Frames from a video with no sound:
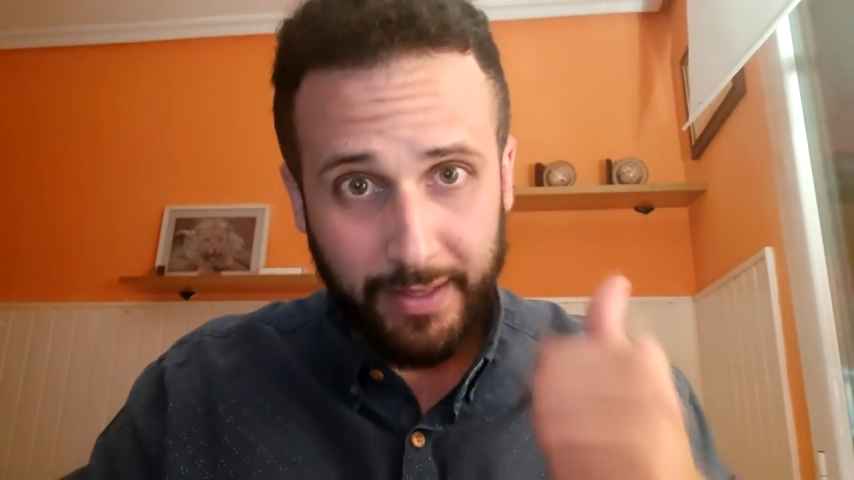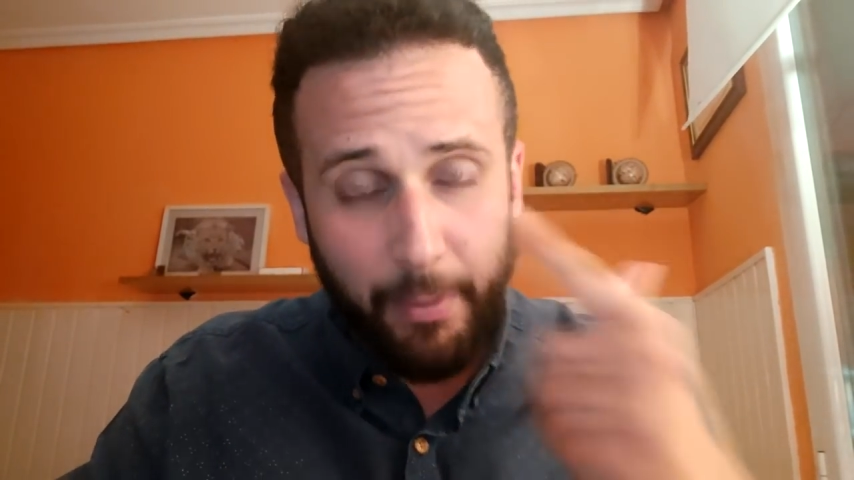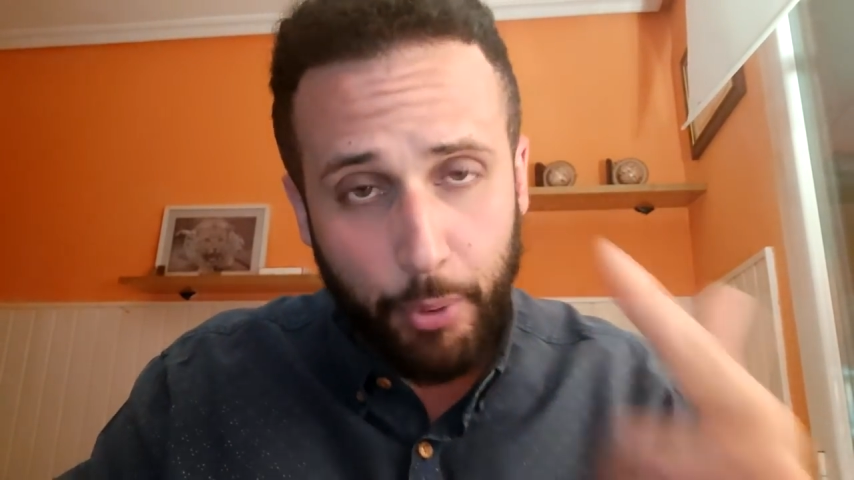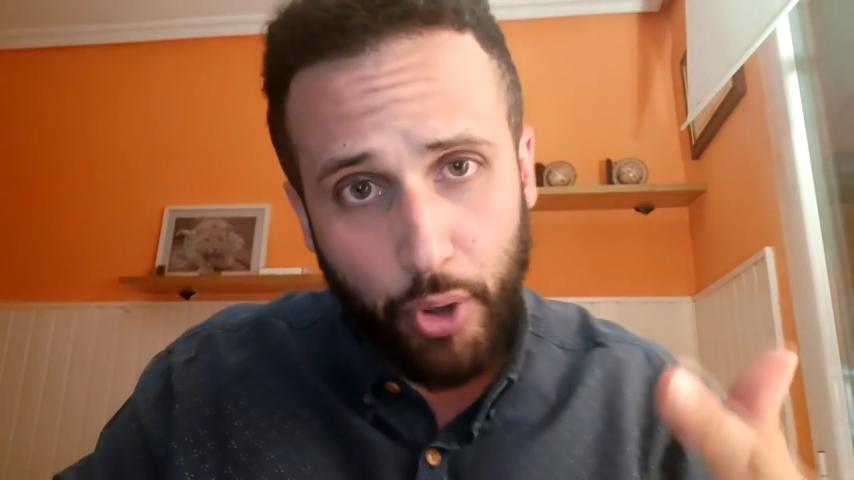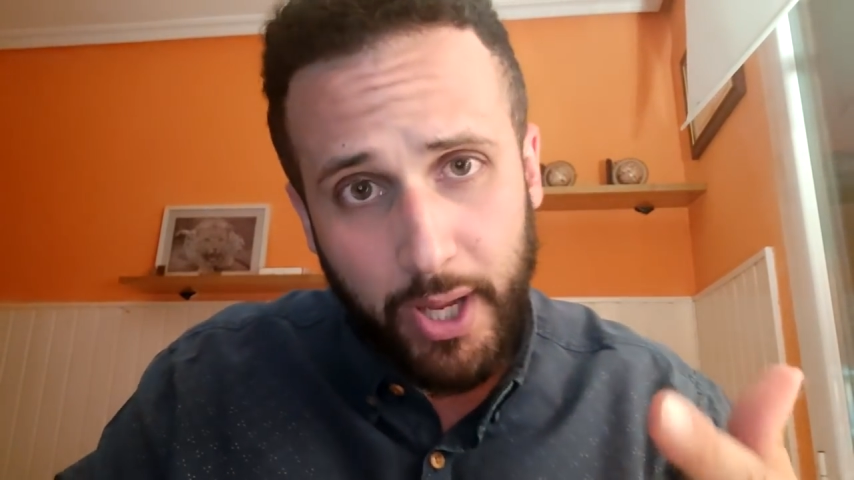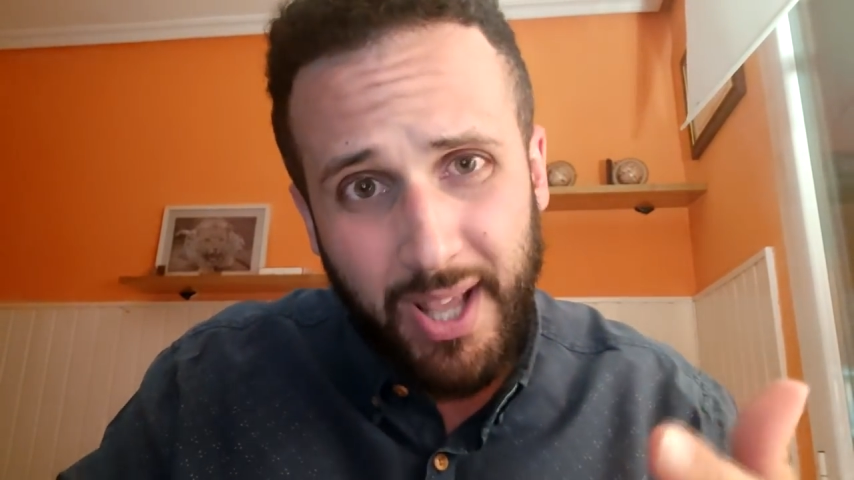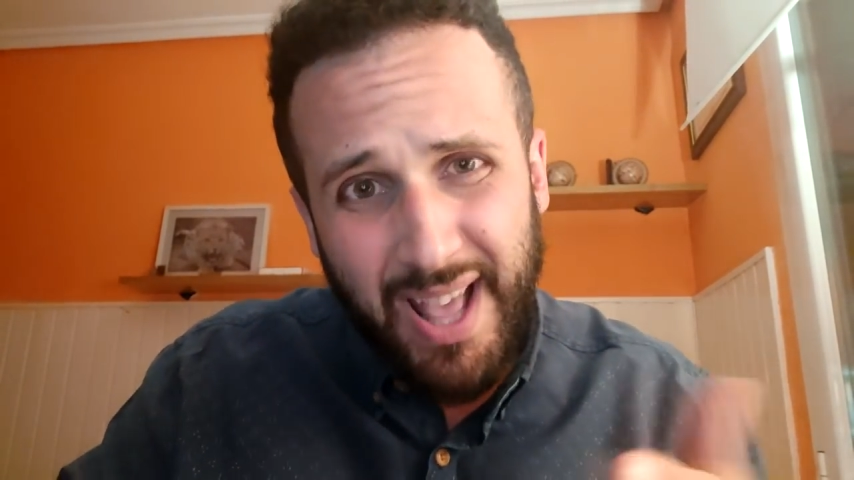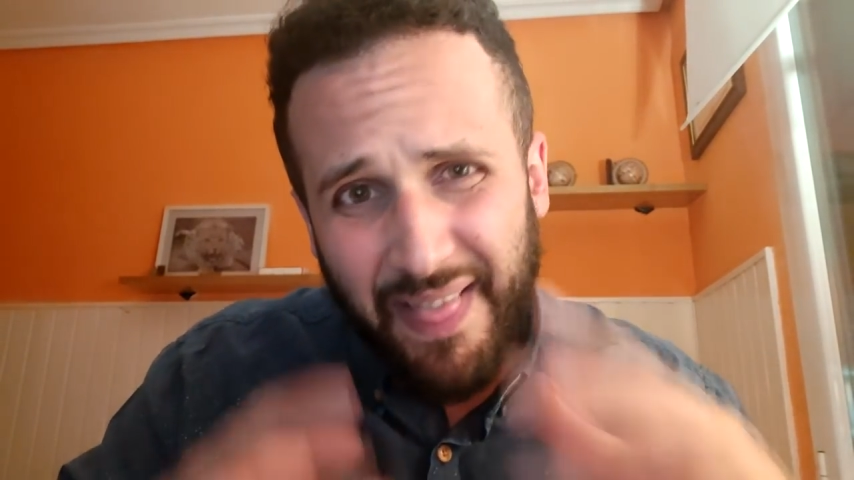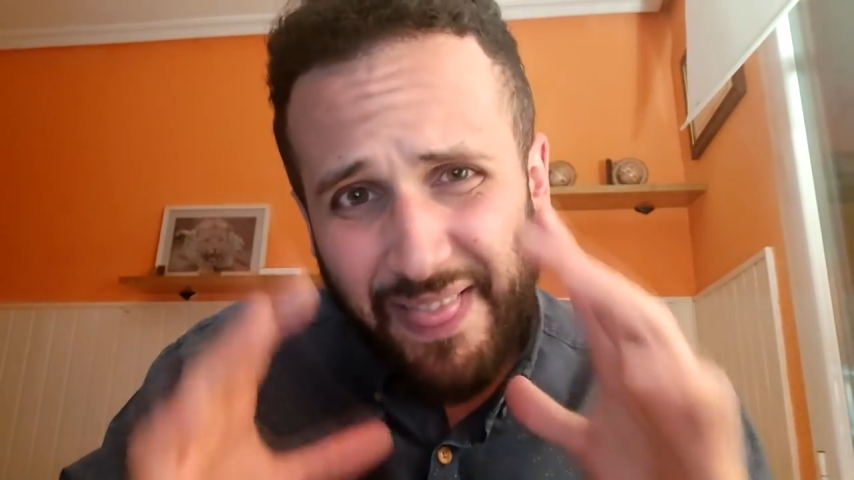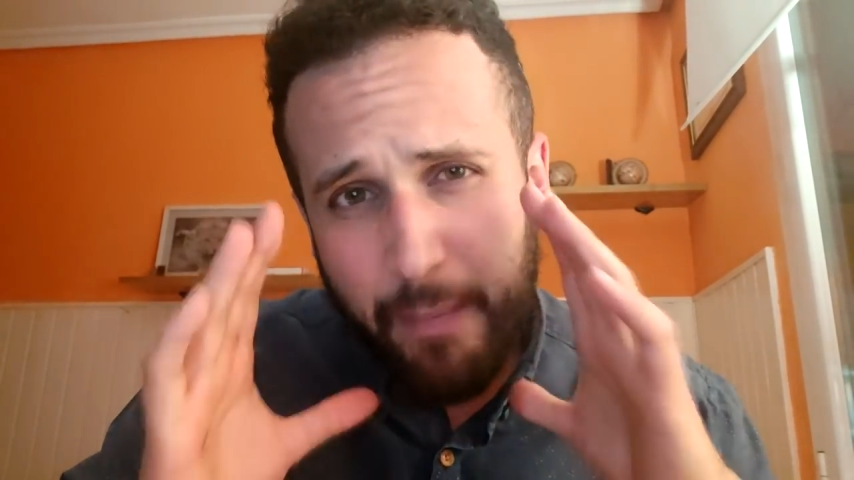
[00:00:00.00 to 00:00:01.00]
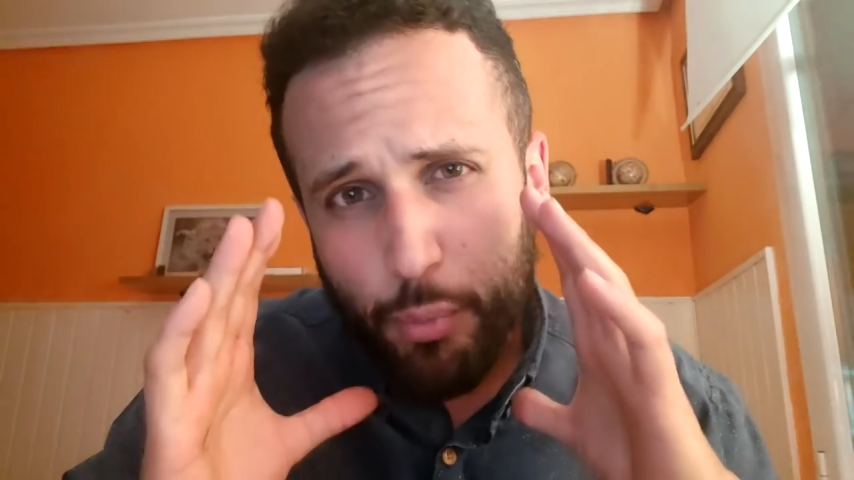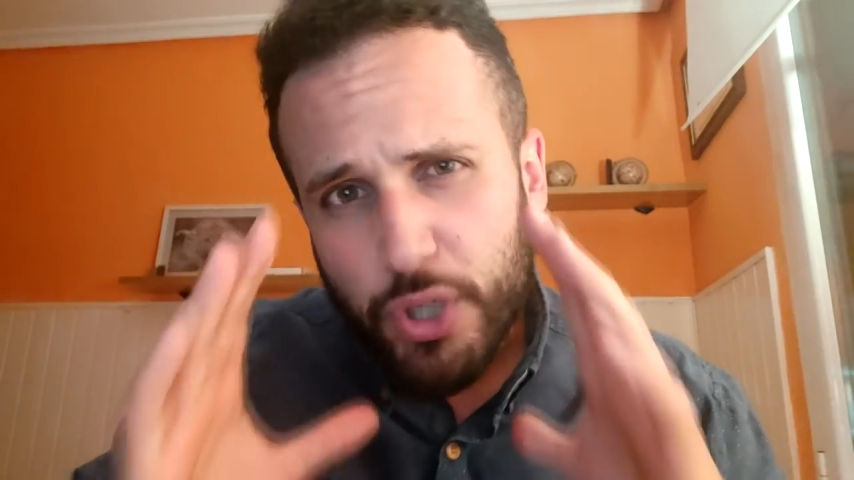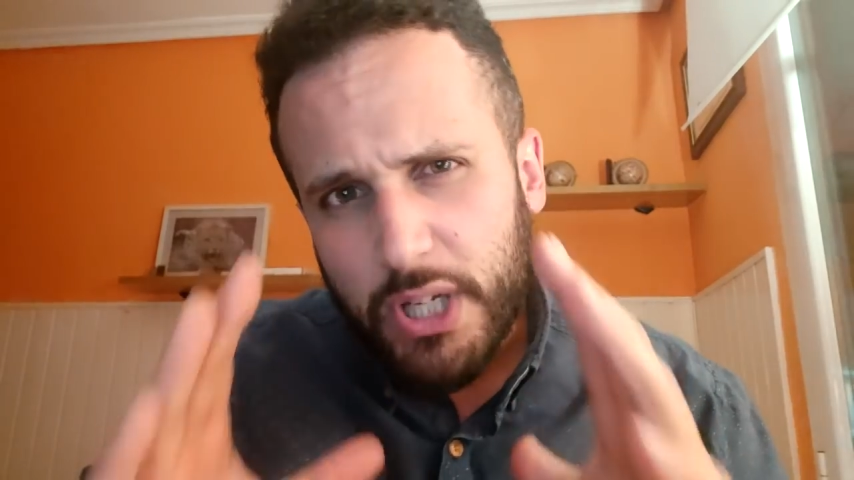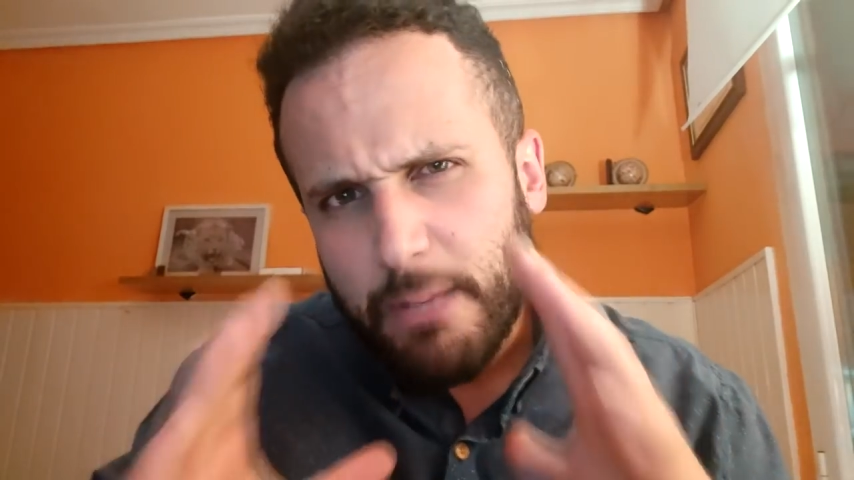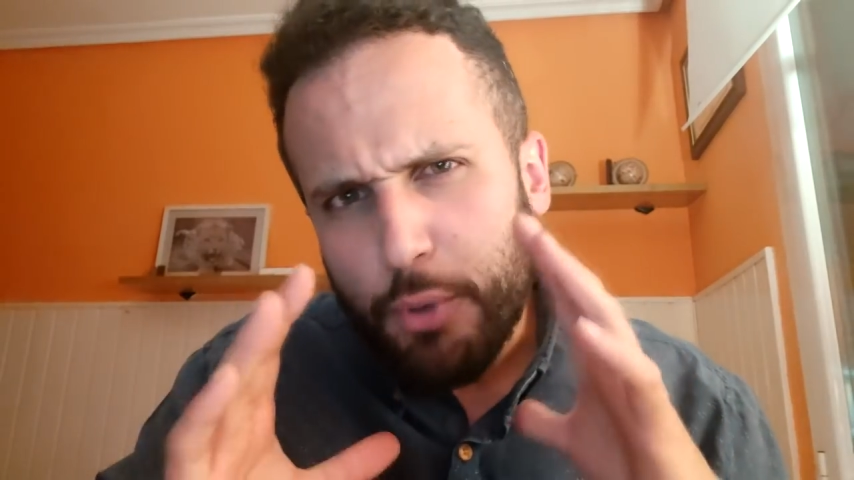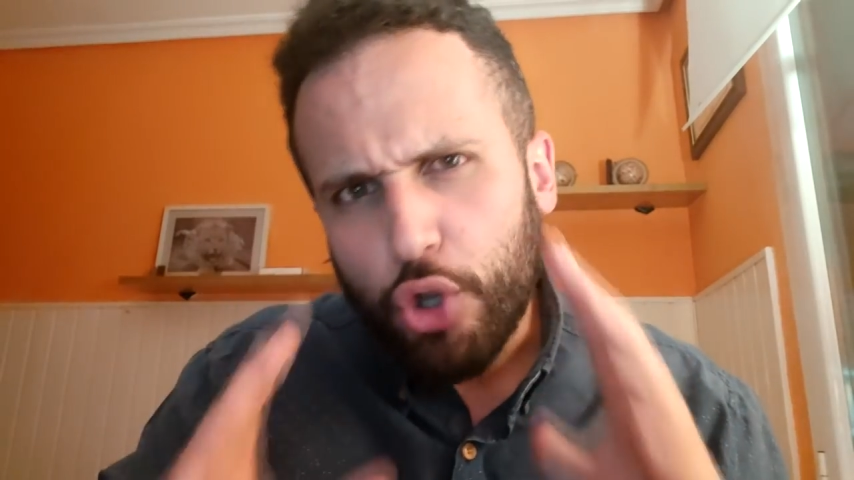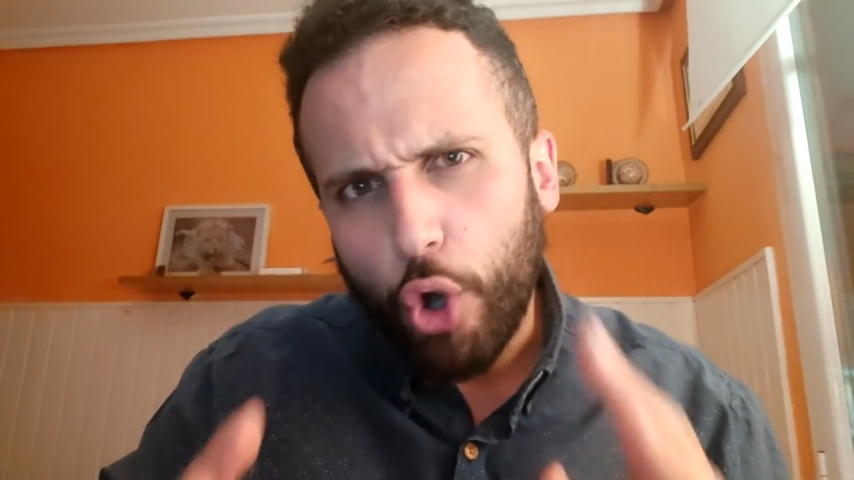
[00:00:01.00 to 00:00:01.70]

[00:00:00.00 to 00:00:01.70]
de Broly, de muchísimos